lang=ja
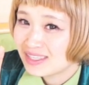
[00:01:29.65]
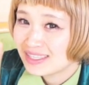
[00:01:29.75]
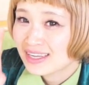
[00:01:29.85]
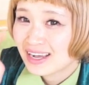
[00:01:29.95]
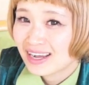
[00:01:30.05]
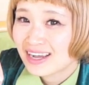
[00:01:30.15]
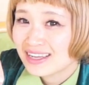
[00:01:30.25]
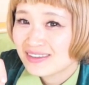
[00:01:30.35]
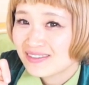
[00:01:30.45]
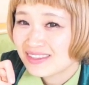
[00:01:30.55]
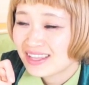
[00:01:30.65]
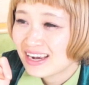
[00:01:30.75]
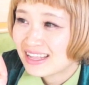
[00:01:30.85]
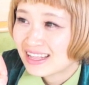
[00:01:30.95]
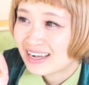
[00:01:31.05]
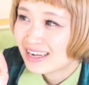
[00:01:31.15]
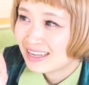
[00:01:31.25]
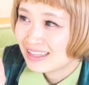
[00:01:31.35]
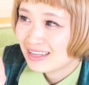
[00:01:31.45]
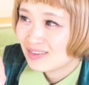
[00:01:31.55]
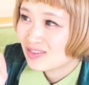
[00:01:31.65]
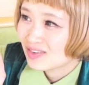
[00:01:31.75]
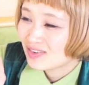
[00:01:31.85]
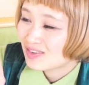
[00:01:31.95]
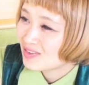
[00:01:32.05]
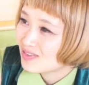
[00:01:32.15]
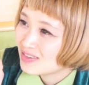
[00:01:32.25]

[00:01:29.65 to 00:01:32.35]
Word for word: 時間がゆったり流れているところ